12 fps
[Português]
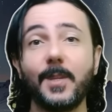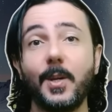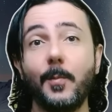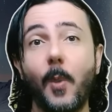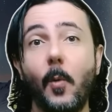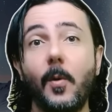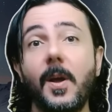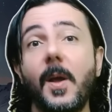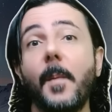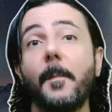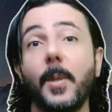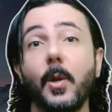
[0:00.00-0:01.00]
E bom,
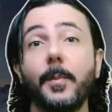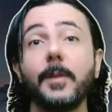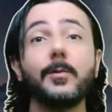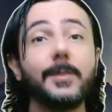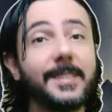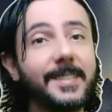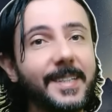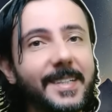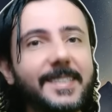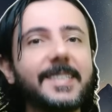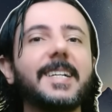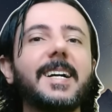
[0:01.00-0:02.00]
pelo menos
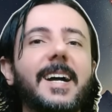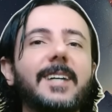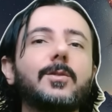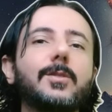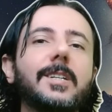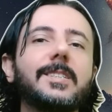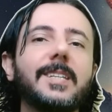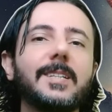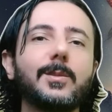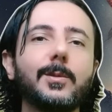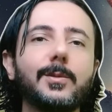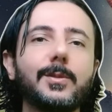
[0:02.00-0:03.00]
esse caso já está
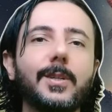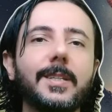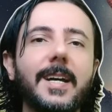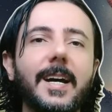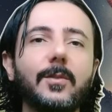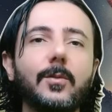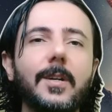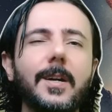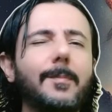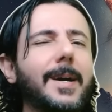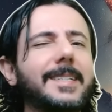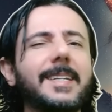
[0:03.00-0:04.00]
solucionado,
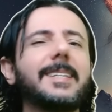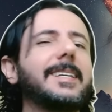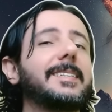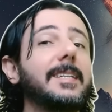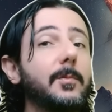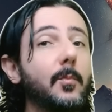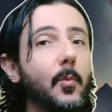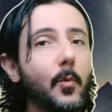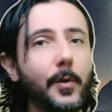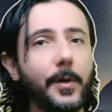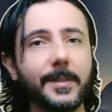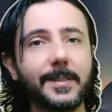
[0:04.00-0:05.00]
mas ainda tem
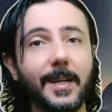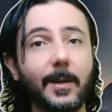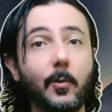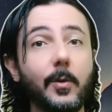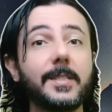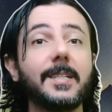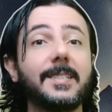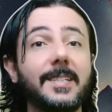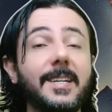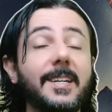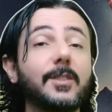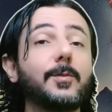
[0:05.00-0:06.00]
muita coisa
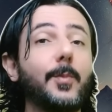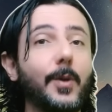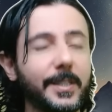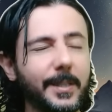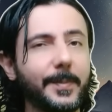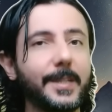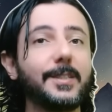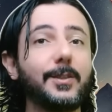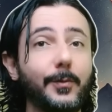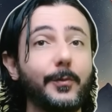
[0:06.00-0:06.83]
sem resposta para a gente